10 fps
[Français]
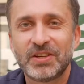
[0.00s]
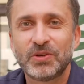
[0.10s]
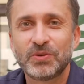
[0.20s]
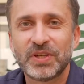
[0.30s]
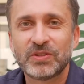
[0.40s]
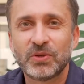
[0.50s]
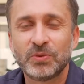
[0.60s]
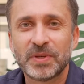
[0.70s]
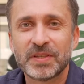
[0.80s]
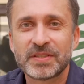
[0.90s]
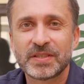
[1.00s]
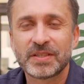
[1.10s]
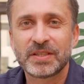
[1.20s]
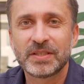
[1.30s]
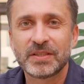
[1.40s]
Le facteur humain, c'est
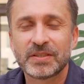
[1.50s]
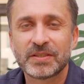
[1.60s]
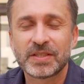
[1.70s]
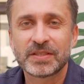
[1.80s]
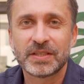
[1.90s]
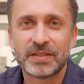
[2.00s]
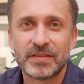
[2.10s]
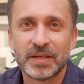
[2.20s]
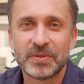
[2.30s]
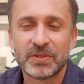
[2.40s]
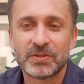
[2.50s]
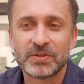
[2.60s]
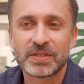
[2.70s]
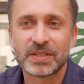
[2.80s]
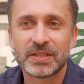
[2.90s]
ce, qui, euh, ce qui est
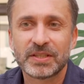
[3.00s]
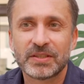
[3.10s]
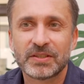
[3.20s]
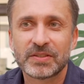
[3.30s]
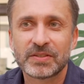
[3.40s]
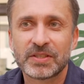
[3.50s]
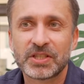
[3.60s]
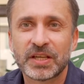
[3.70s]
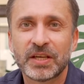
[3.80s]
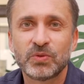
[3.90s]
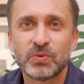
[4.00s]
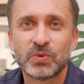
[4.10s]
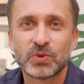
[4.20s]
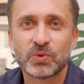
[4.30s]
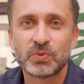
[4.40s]
déterminant, euh, c'est chacun de nous
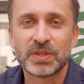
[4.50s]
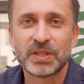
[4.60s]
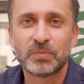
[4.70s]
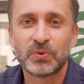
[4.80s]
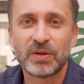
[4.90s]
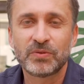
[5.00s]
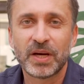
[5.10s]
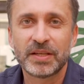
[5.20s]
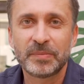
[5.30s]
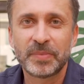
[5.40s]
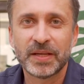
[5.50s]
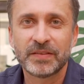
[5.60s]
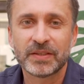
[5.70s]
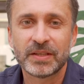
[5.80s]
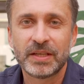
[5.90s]
aujourd'hui qui peut avoir un
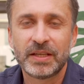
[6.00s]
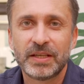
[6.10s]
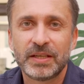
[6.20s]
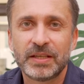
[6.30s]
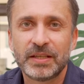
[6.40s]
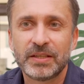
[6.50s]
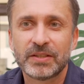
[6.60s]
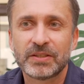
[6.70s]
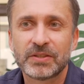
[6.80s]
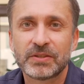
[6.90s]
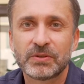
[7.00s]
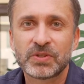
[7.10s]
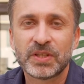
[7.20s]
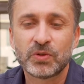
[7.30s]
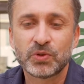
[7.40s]
impact. Et euh,
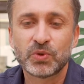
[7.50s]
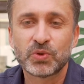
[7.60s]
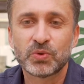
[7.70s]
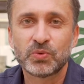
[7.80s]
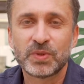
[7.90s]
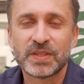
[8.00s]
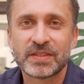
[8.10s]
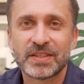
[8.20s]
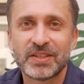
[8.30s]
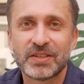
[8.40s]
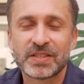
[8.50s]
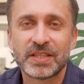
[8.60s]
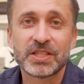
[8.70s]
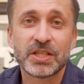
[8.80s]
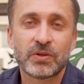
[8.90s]
ce qui est en jeu aujourd'hui, c'est
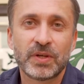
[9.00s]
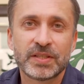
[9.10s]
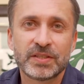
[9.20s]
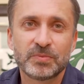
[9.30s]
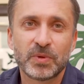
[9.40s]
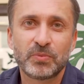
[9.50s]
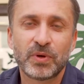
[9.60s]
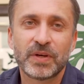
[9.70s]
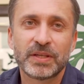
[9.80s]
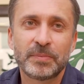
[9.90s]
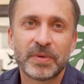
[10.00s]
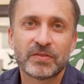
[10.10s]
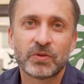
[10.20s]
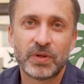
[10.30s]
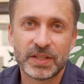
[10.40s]
d'agir collectivement pour avoir un
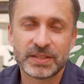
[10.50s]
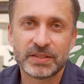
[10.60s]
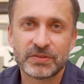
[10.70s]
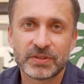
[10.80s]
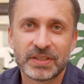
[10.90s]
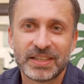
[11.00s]
impact collectif.